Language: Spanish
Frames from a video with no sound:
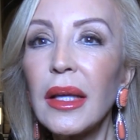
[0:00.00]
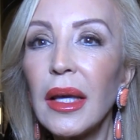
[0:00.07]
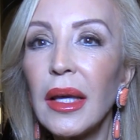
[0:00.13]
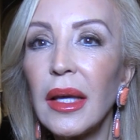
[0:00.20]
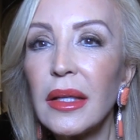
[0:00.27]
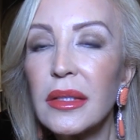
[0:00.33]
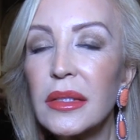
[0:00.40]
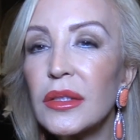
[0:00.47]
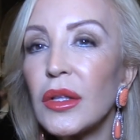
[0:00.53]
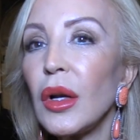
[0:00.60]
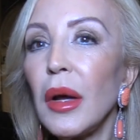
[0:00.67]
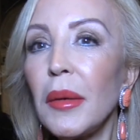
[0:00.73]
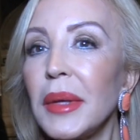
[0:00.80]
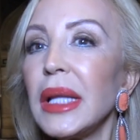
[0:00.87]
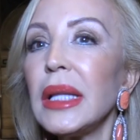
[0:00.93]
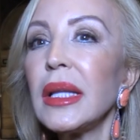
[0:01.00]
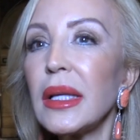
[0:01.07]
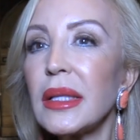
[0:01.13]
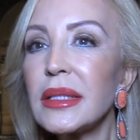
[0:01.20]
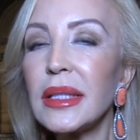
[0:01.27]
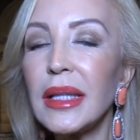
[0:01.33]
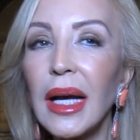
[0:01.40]
que
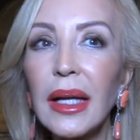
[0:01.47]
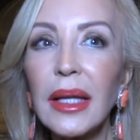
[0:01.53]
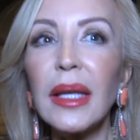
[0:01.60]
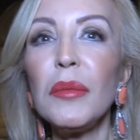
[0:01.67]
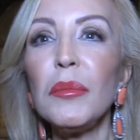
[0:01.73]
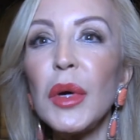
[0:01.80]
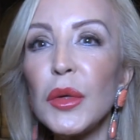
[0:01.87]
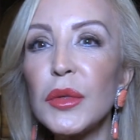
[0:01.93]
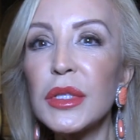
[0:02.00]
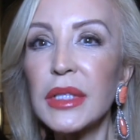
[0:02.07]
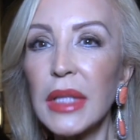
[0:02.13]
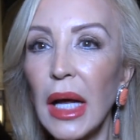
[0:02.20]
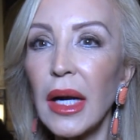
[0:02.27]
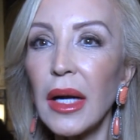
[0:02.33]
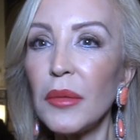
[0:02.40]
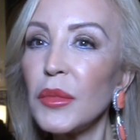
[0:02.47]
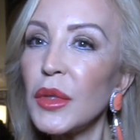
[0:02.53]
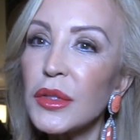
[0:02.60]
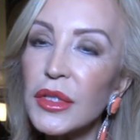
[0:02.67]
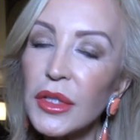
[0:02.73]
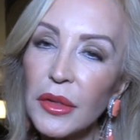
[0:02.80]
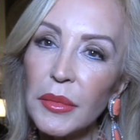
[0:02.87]
solamente si alguien me gustara
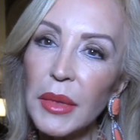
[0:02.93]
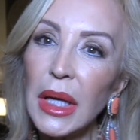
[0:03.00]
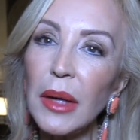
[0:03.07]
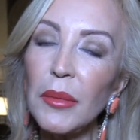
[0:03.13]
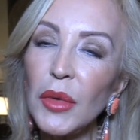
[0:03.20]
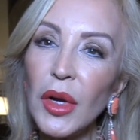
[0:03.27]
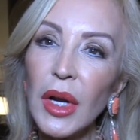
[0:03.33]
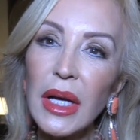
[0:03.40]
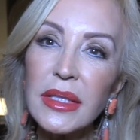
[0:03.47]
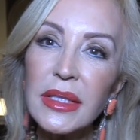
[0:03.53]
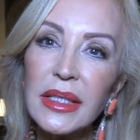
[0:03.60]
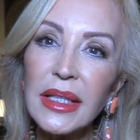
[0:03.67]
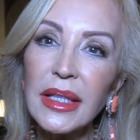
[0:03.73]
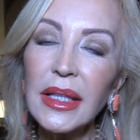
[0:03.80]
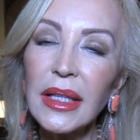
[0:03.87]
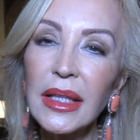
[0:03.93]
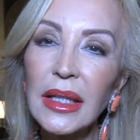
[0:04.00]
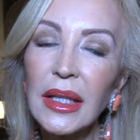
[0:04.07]
mucho, me enamorase,